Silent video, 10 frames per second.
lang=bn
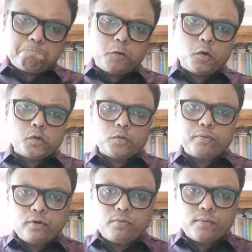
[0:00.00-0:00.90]

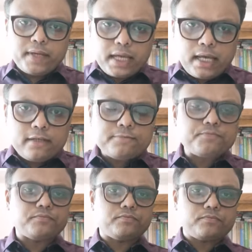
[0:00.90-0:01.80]
গুরুত্বপূর্ণ ভূমিকা
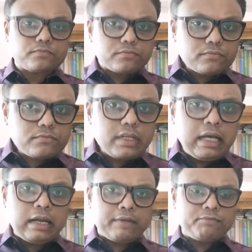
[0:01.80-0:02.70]

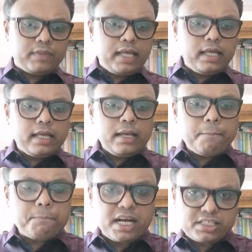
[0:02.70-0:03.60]
রাখতে
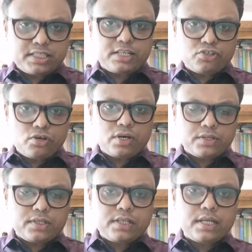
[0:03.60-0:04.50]
পারছে
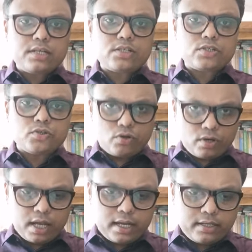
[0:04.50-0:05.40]
শরণার্থীদের
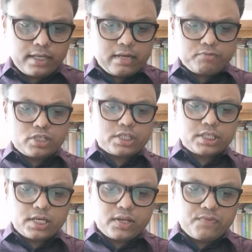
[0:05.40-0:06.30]
সুরক্ষায় লিগ্যাল
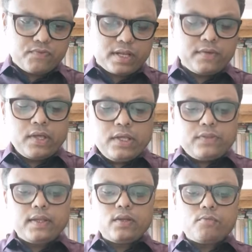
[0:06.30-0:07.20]
প্রোটেকশনের ক্ষেত্রে
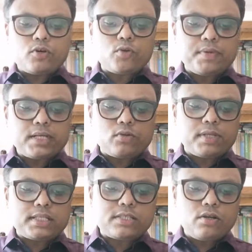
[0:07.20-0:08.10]
তিন নম্বর টপিকটা
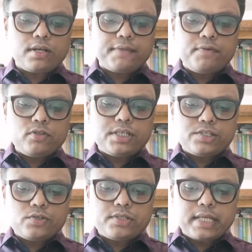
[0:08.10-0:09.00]
তোমাদের ছিল রিফিউজি
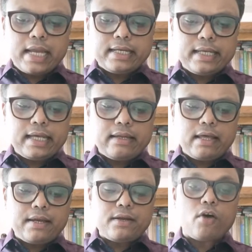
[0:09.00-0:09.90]
ইস্যুস অ্যান্ড লিগাল
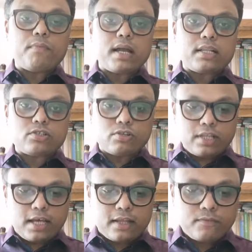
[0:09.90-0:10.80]
এরিনা অফ বাংলাদেশ
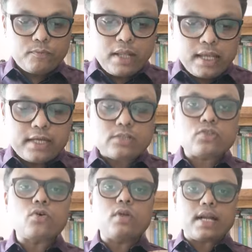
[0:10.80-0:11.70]
অর্থাৎ এটা
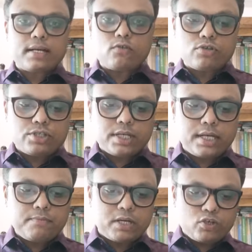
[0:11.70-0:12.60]
সোল একটা কোশ্চেন
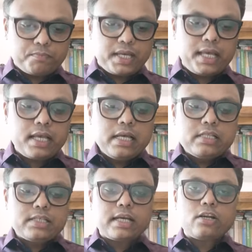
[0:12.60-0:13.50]
বা টপিক
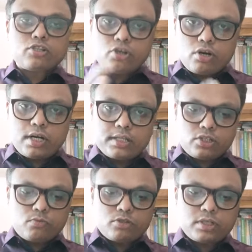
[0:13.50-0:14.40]
যেখানে শরণার্থী
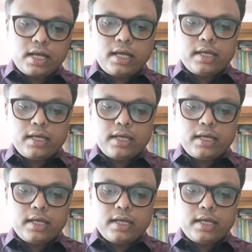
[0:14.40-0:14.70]
সমস্যা